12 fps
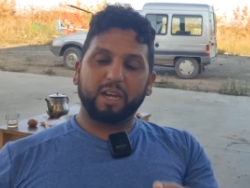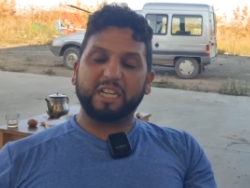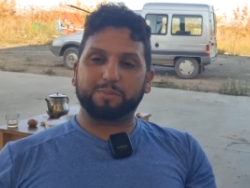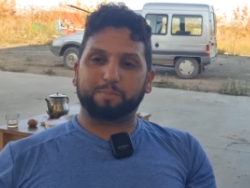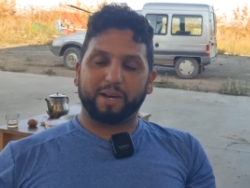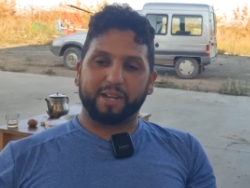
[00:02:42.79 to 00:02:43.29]

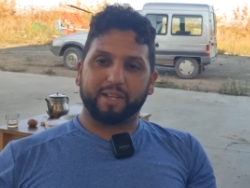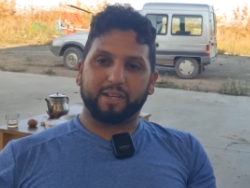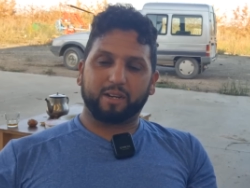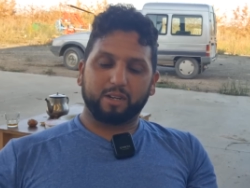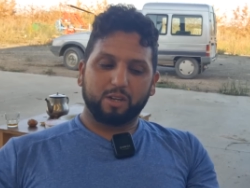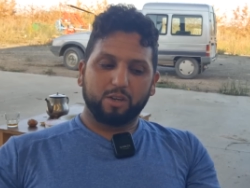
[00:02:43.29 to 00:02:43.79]

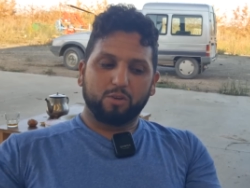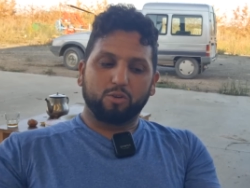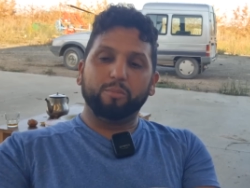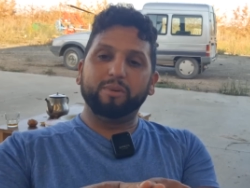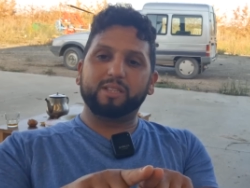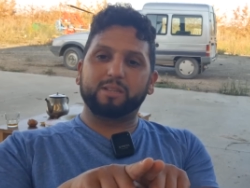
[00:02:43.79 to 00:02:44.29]
اسبانيه
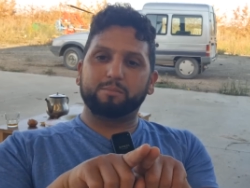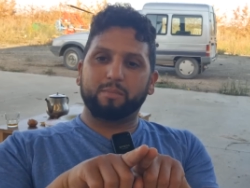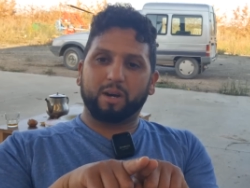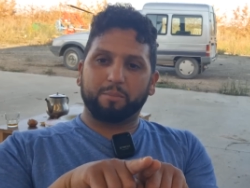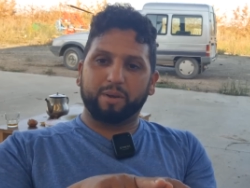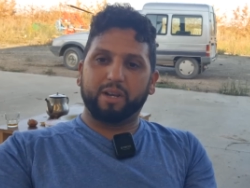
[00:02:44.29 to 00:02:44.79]
ومن
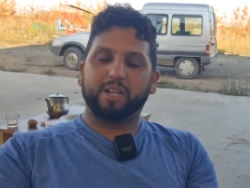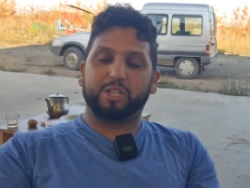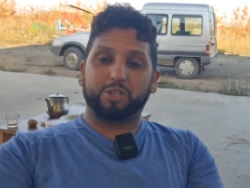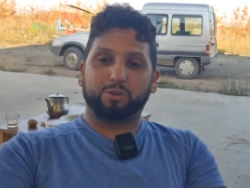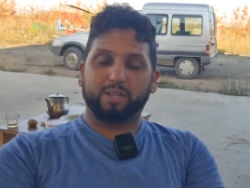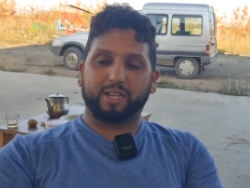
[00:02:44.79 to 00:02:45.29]
تما من
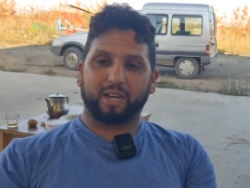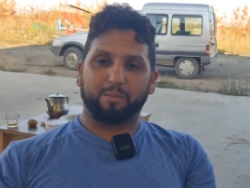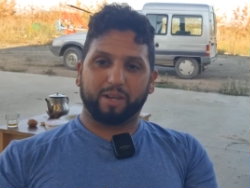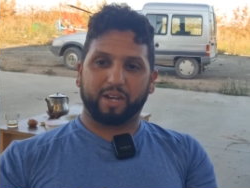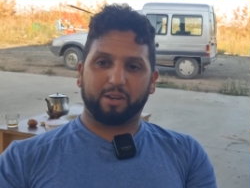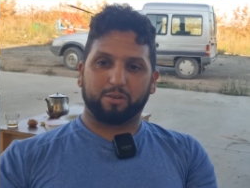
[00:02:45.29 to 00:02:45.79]
نتجو هذاك
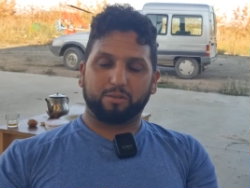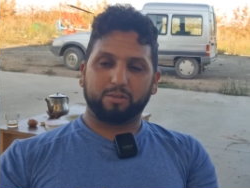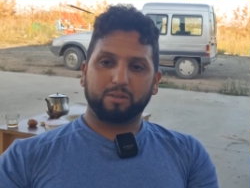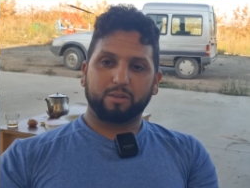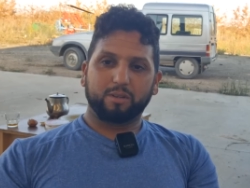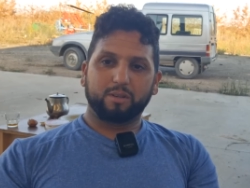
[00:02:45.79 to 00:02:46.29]
الميرينو
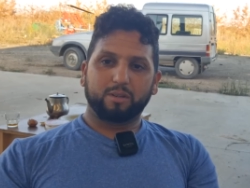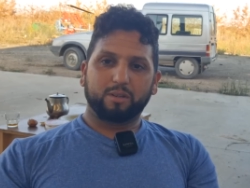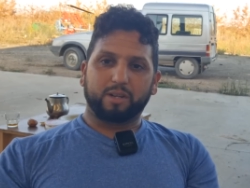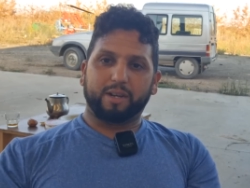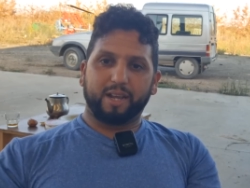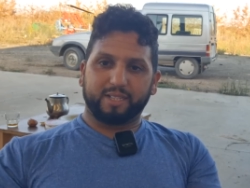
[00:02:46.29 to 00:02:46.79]

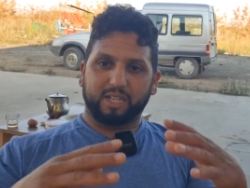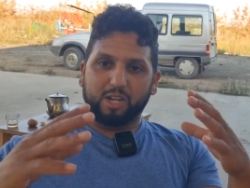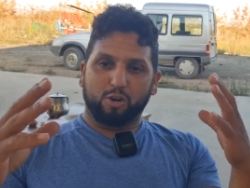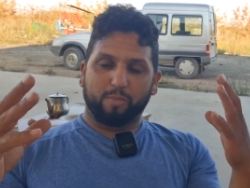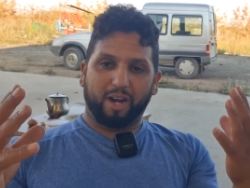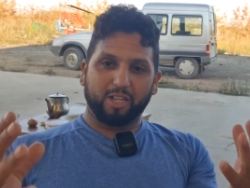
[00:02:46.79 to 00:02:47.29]
الناس اللي
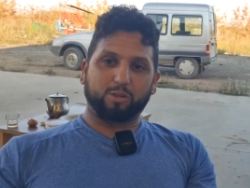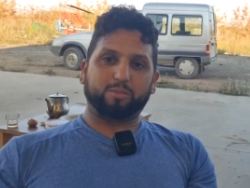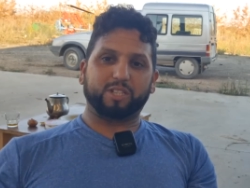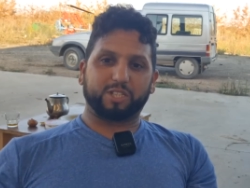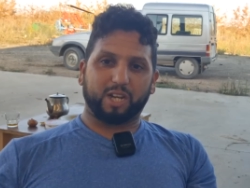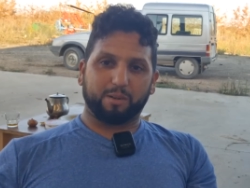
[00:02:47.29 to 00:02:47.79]
هما عندهم
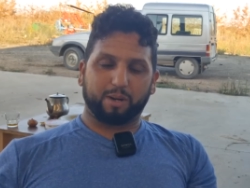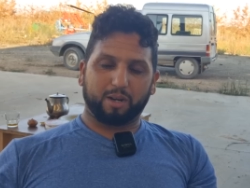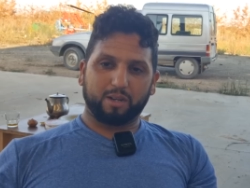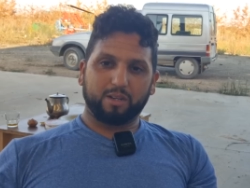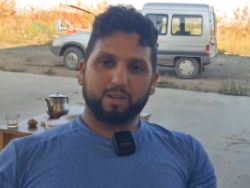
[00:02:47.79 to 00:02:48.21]
تجربه